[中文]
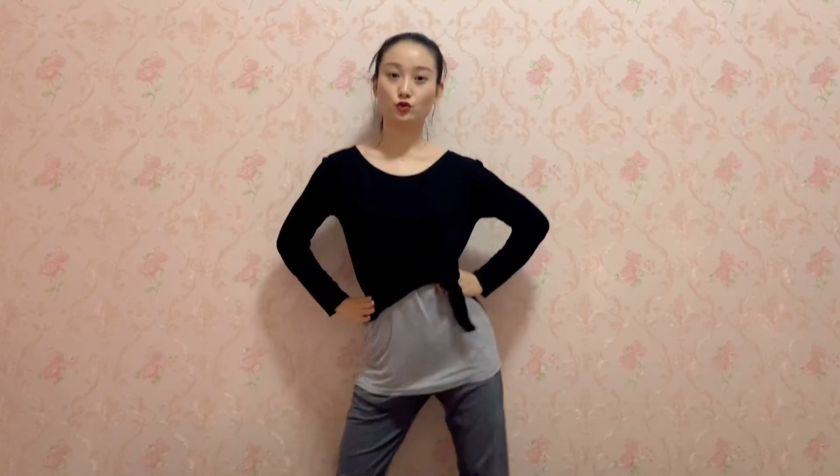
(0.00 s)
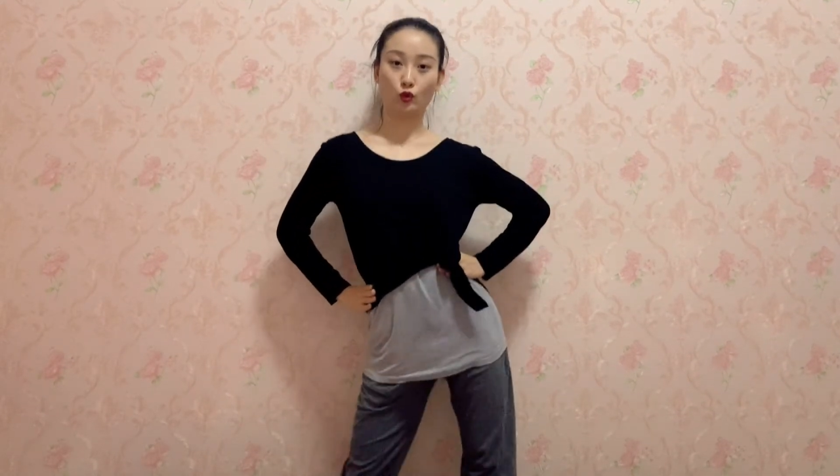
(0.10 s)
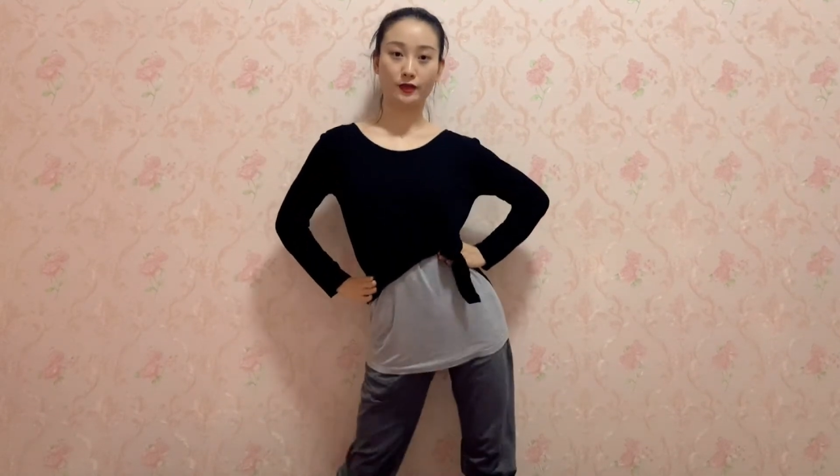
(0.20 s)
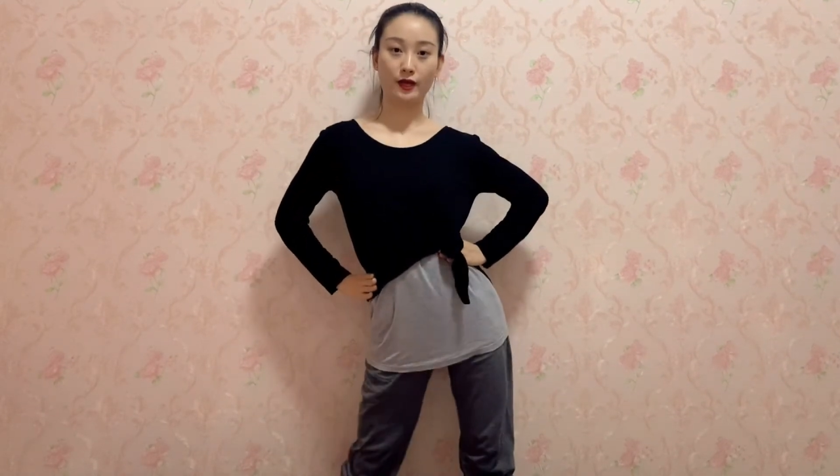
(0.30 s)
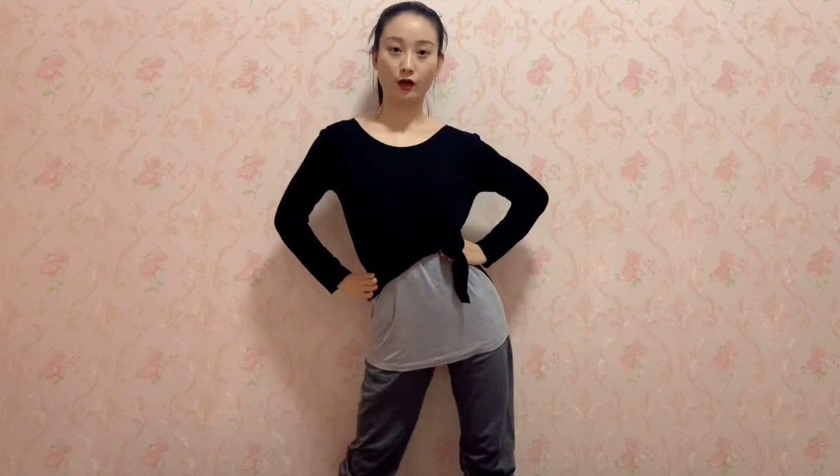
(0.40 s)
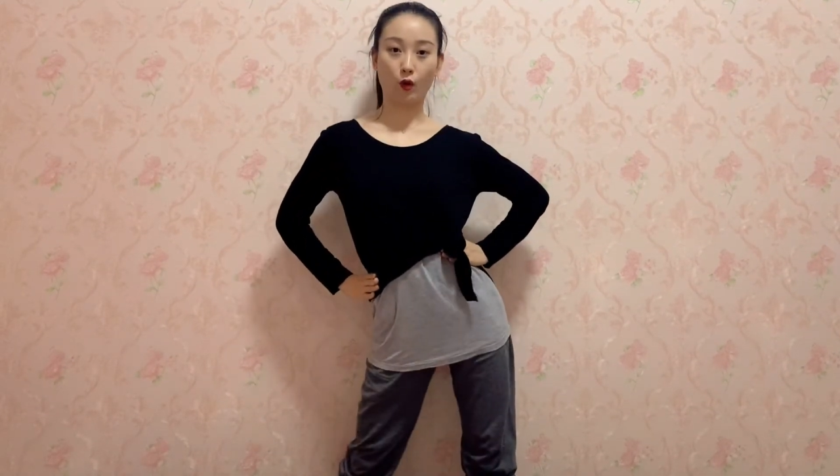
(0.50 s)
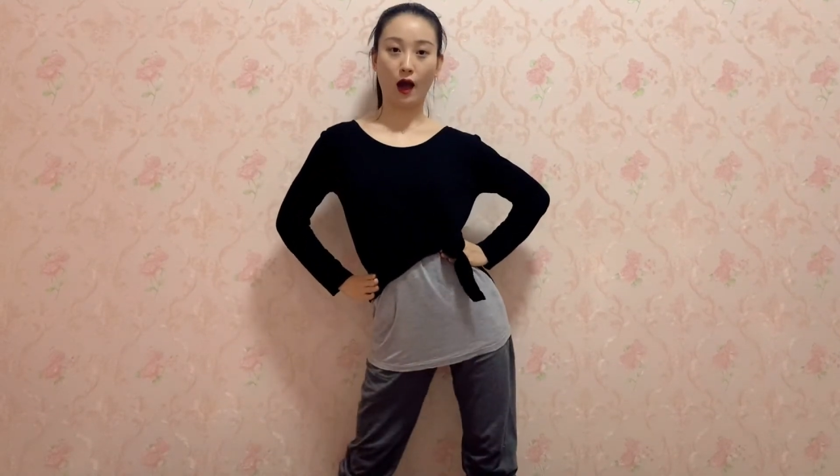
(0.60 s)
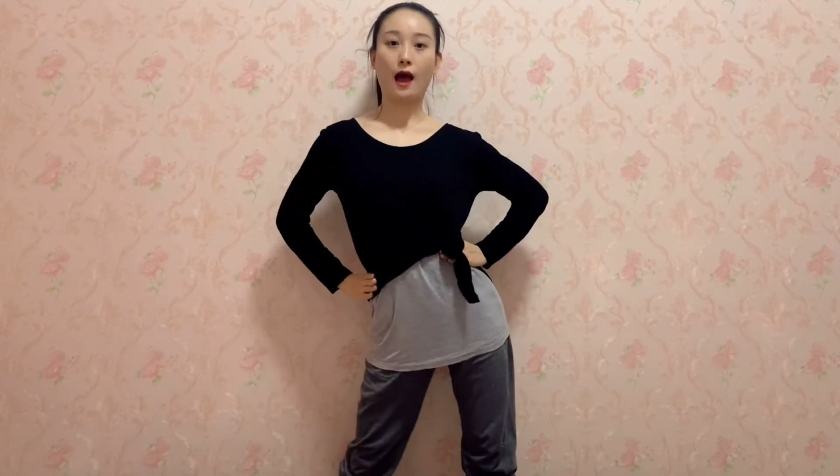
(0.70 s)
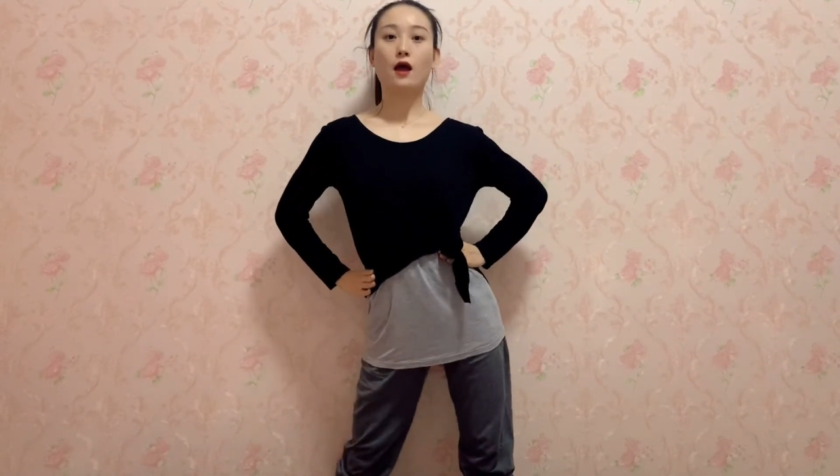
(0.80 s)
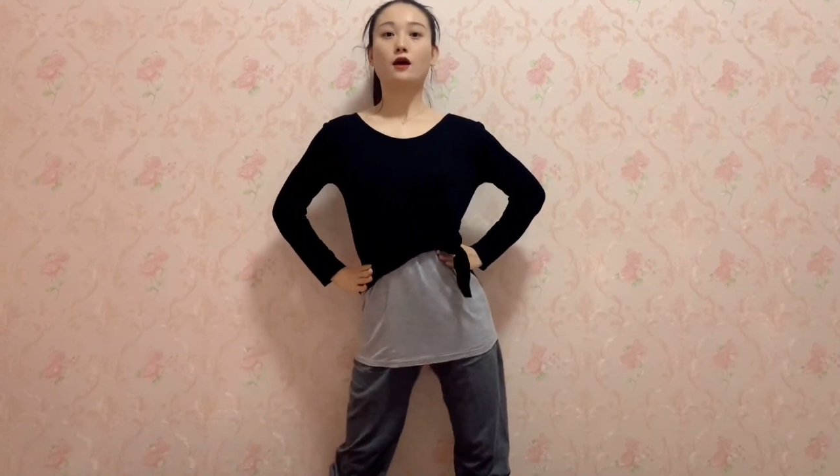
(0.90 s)
左顶
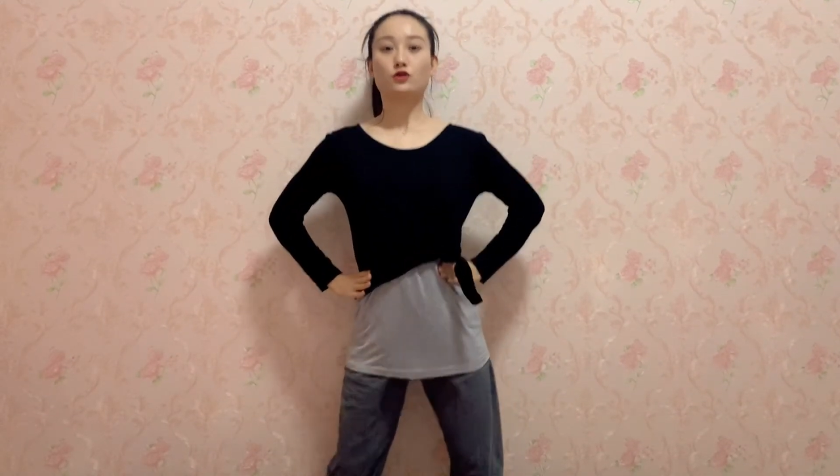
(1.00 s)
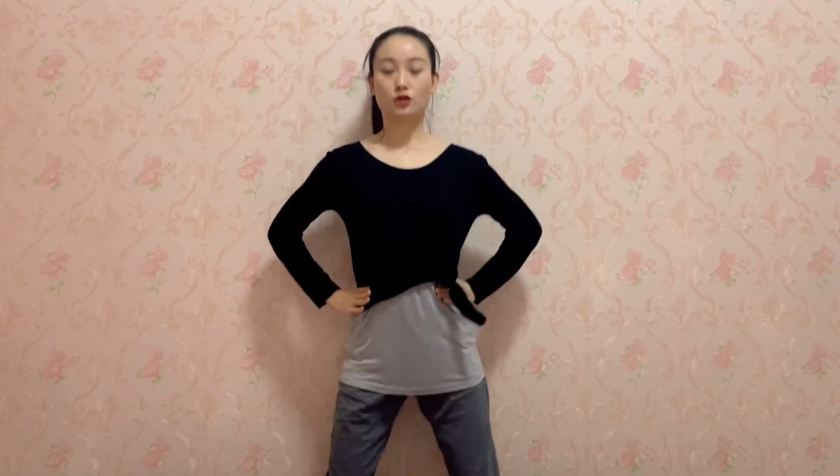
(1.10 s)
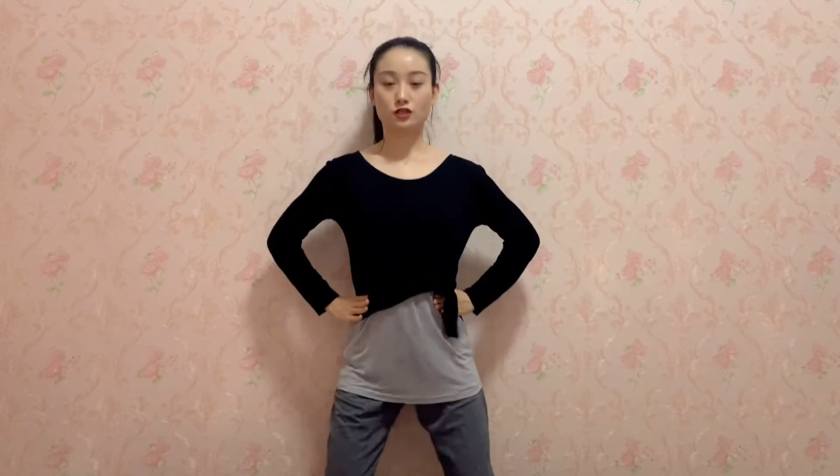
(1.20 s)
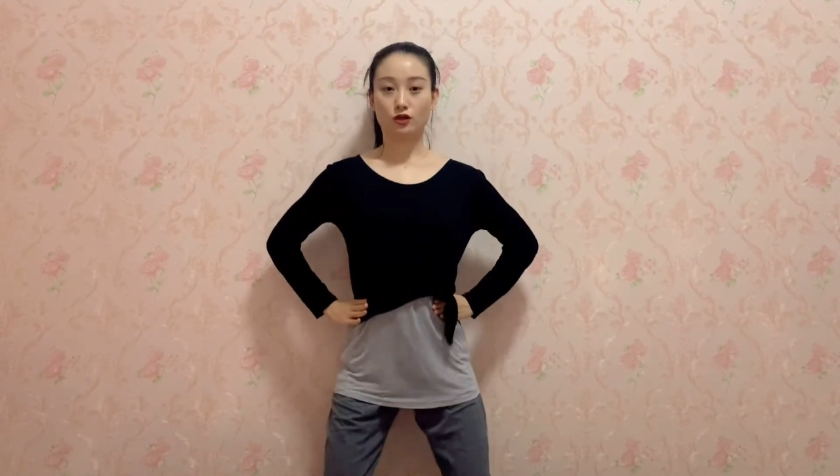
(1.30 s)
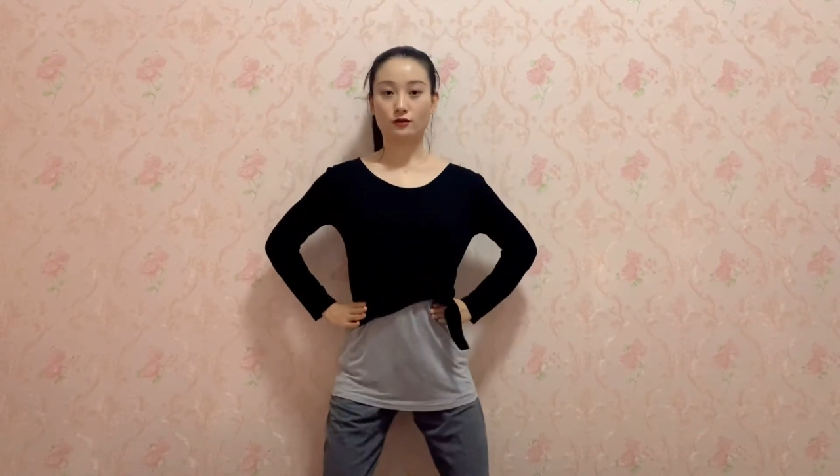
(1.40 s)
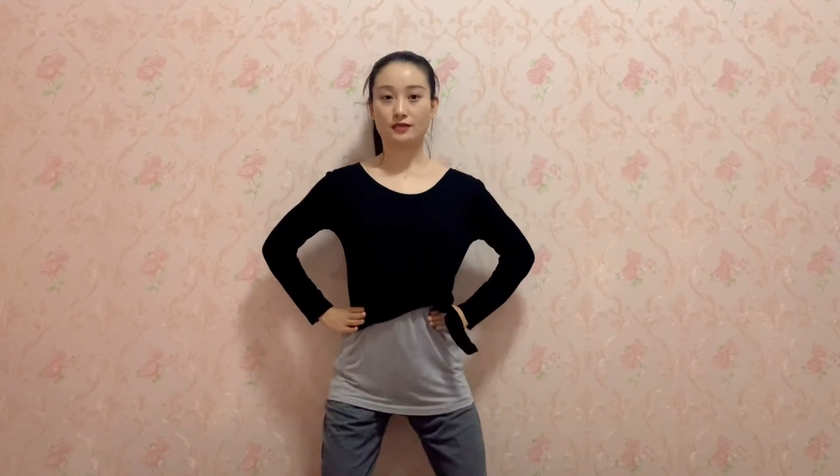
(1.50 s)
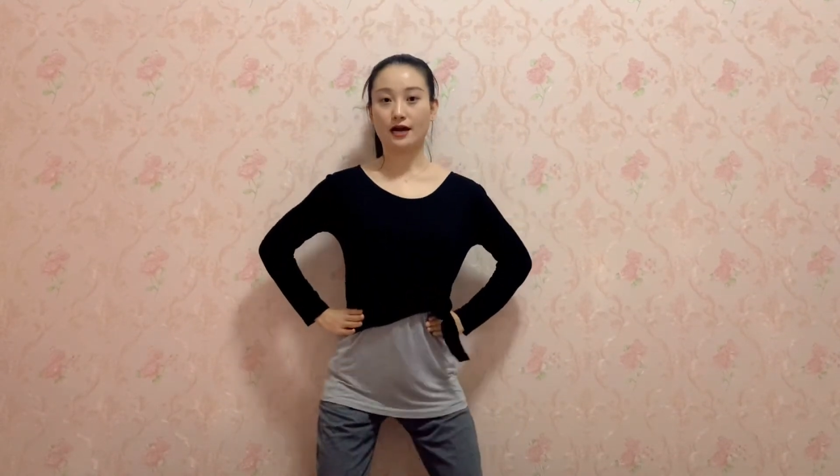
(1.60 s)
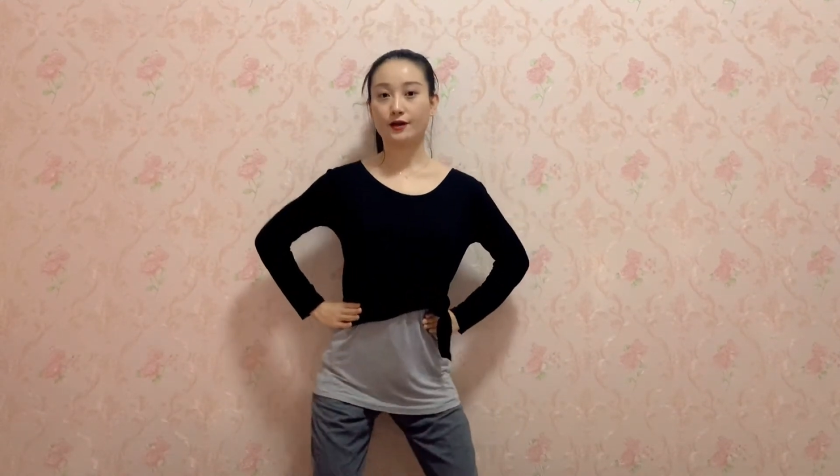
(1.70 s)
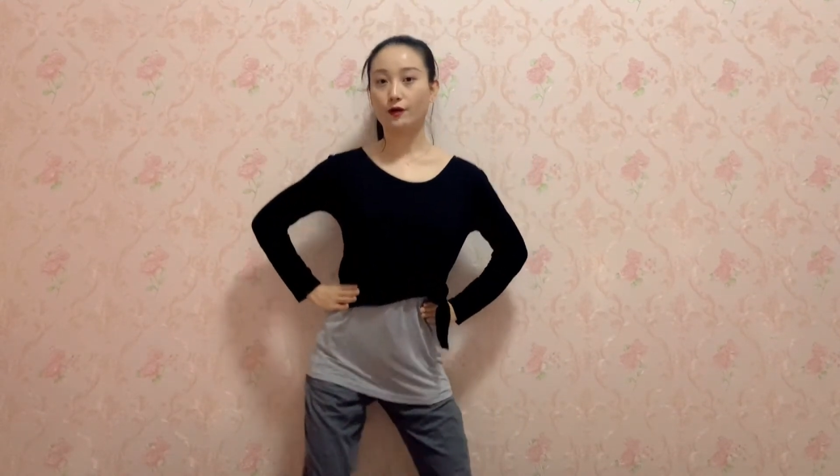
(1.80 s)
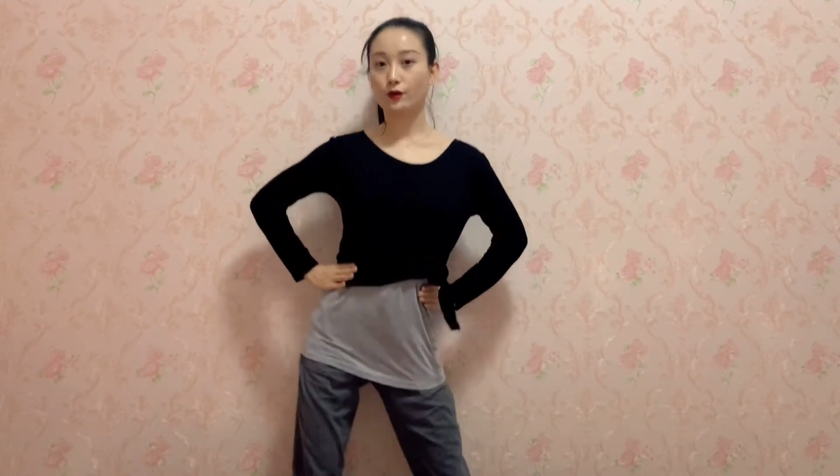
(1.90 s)
胯双手
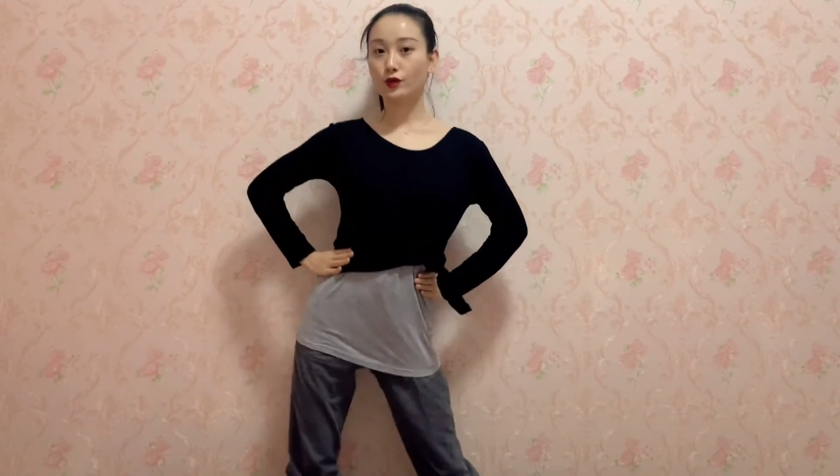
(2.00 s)
叉腰，